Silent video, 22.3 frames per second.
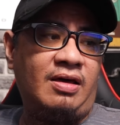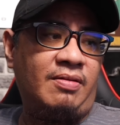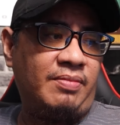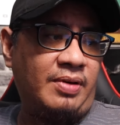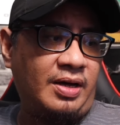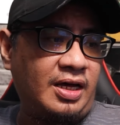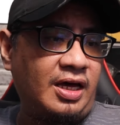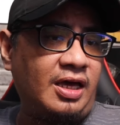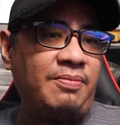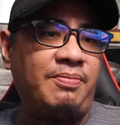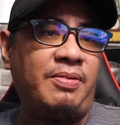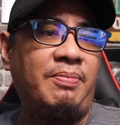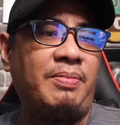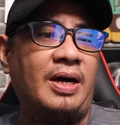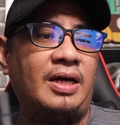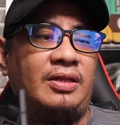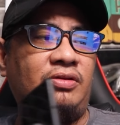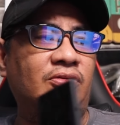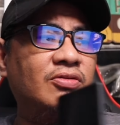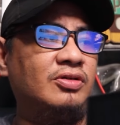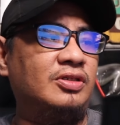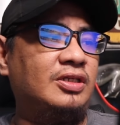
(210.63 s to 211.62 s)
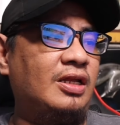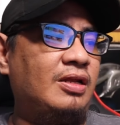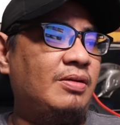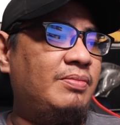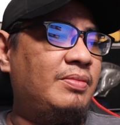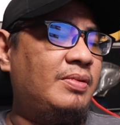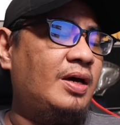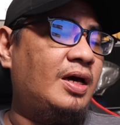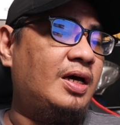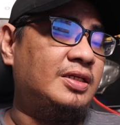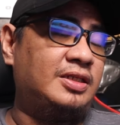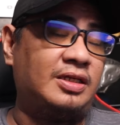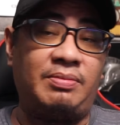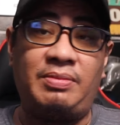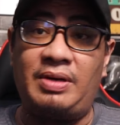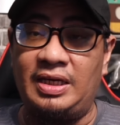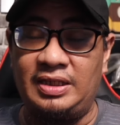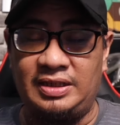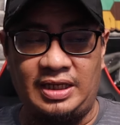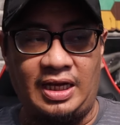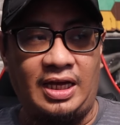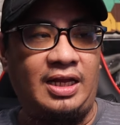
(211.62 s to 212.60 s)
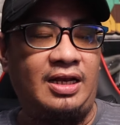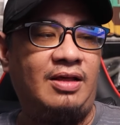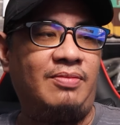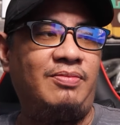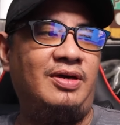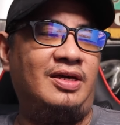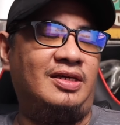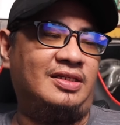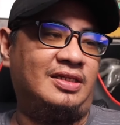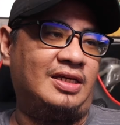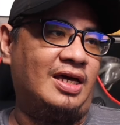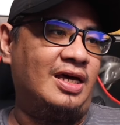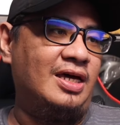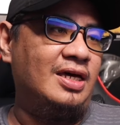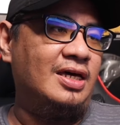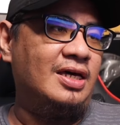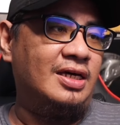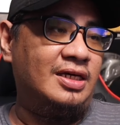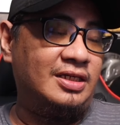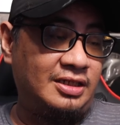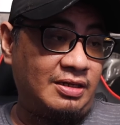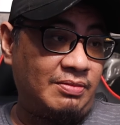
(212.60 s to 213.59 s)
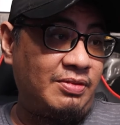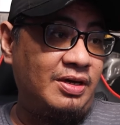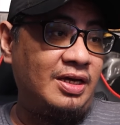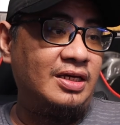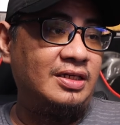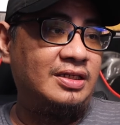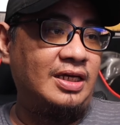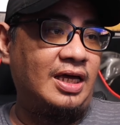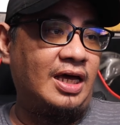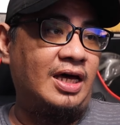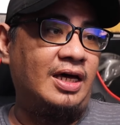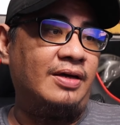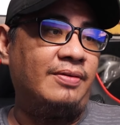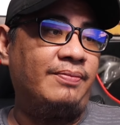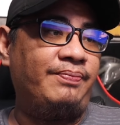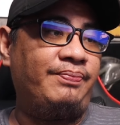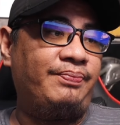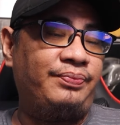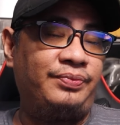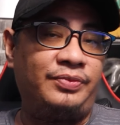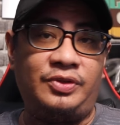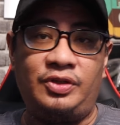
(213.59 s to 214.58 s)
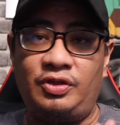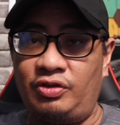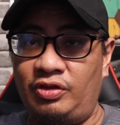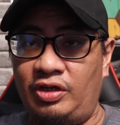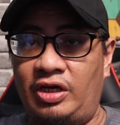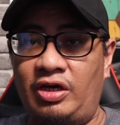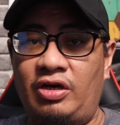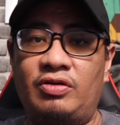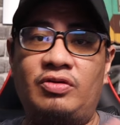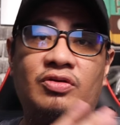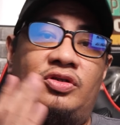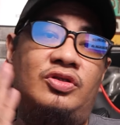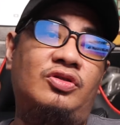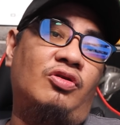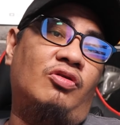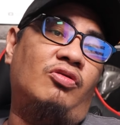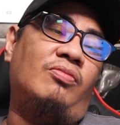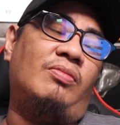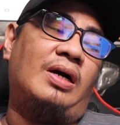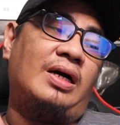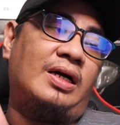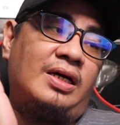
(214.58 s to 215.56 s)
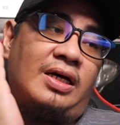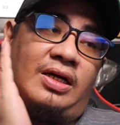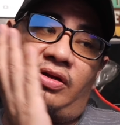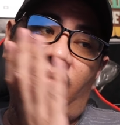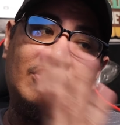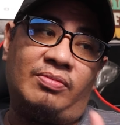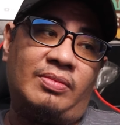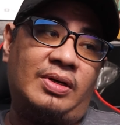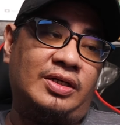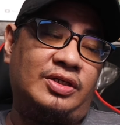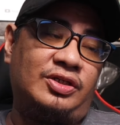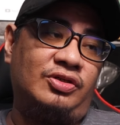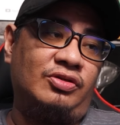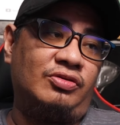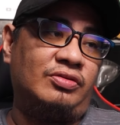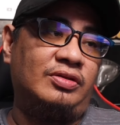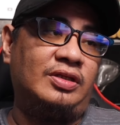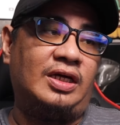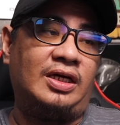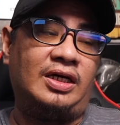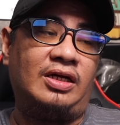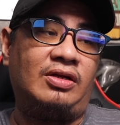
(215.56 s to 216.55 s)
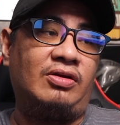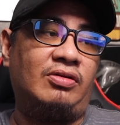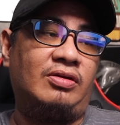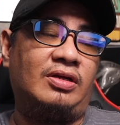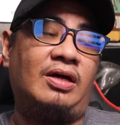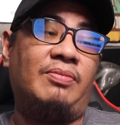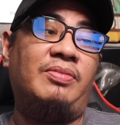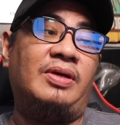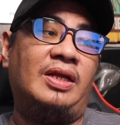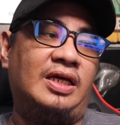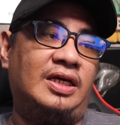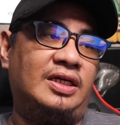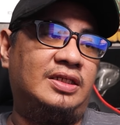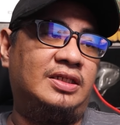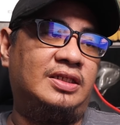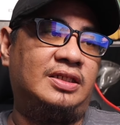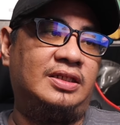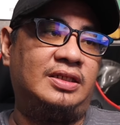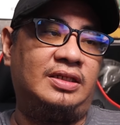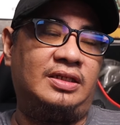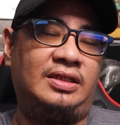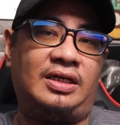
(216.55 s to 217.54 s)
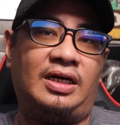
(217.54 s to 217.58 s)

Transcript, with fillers: Pagka ipapatong ko sa, uh, sa mesa, lamesa, sa mesa, yun na yun, gusto ko mag, ano, mag-shoot na ganun kabilis.